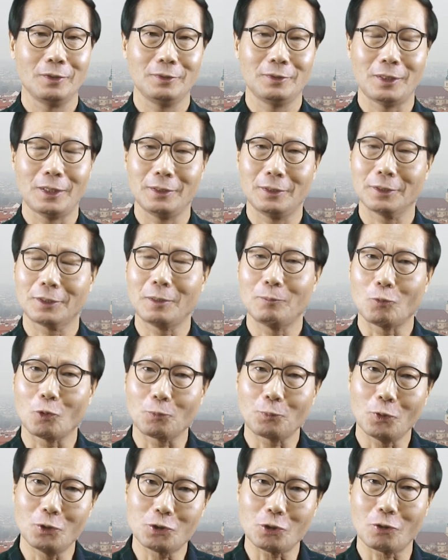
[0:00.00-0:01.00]
네, 이렇게
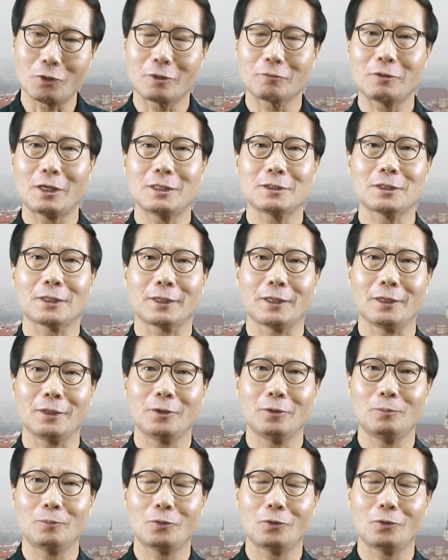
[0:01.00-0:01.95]
목표를 정하고 하잖아요.